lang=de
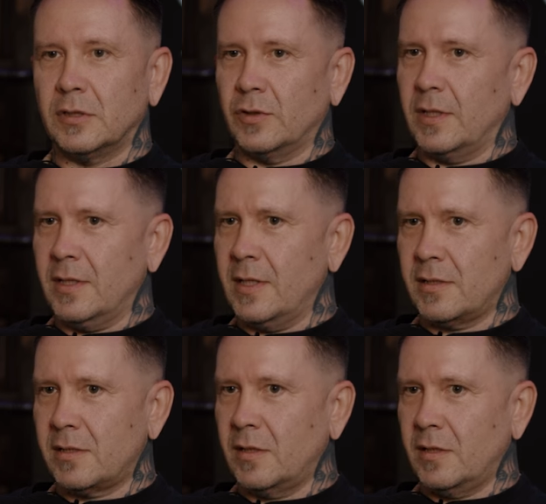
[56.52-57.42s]
Also
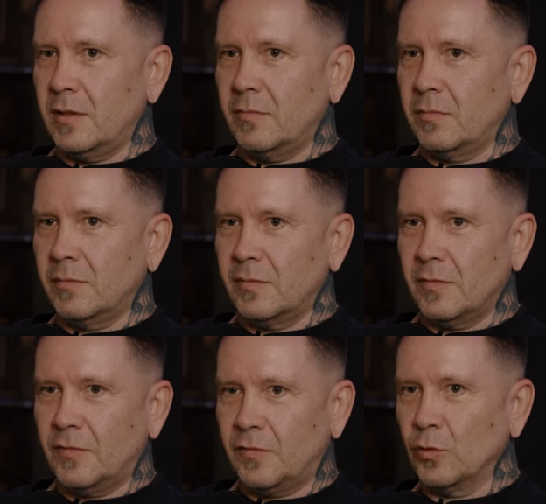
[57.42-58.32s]
erste
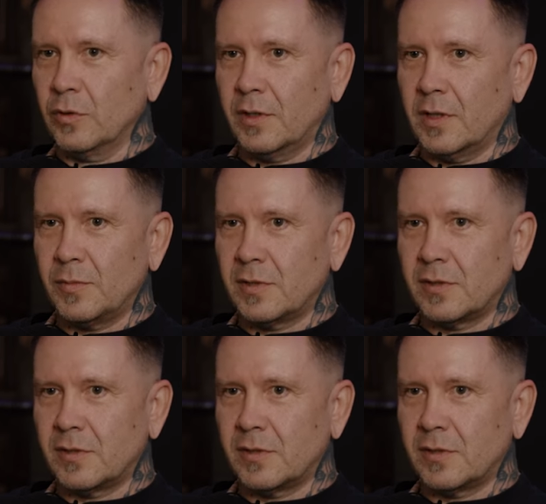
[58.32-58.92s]
Funde gibt